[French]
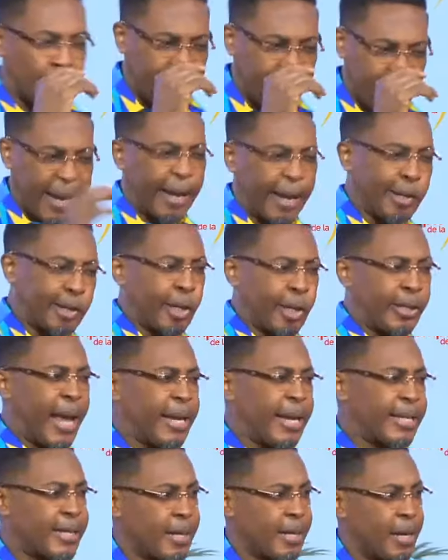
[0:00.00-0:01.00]
Regardez ce
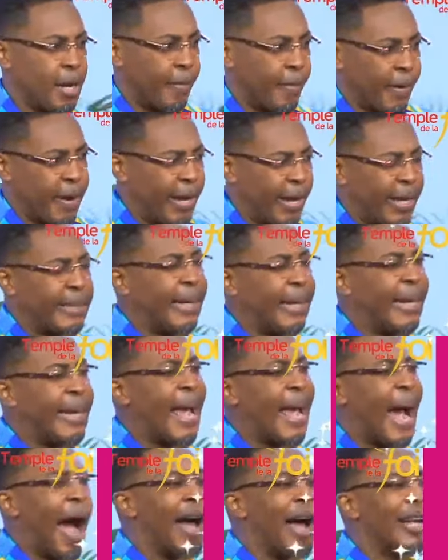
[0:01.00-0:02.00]
texte. il dit il
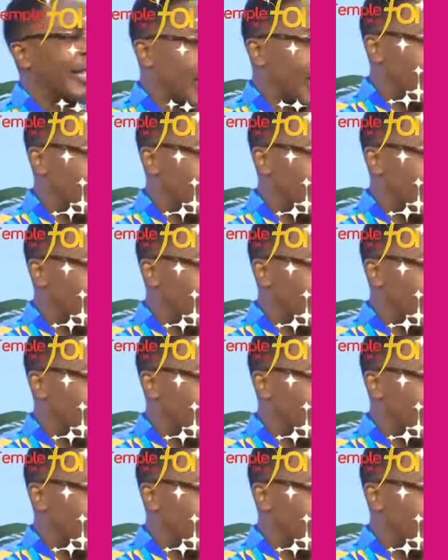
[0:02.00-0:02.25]
y a un seul